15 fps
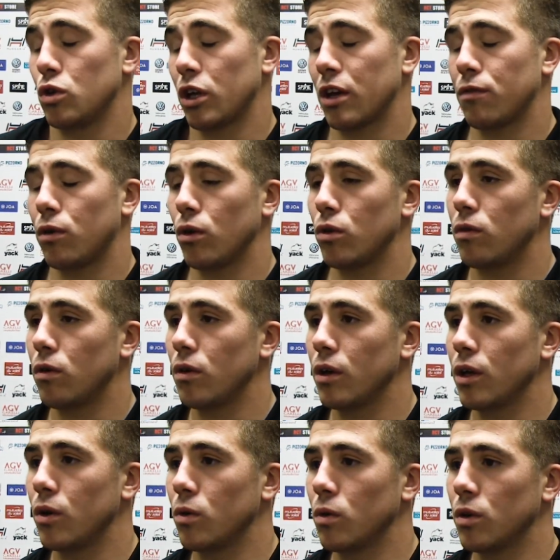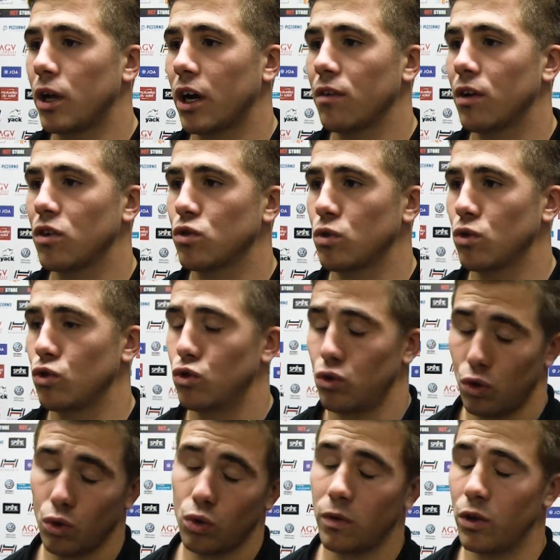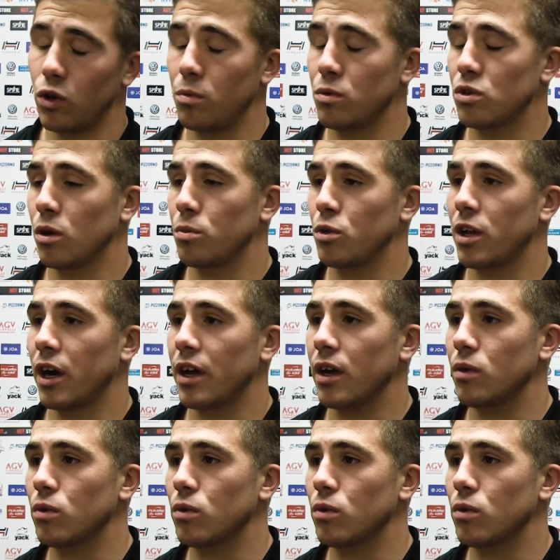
très fort devant et on arrive à se, trouver de mieux en mieux derrière.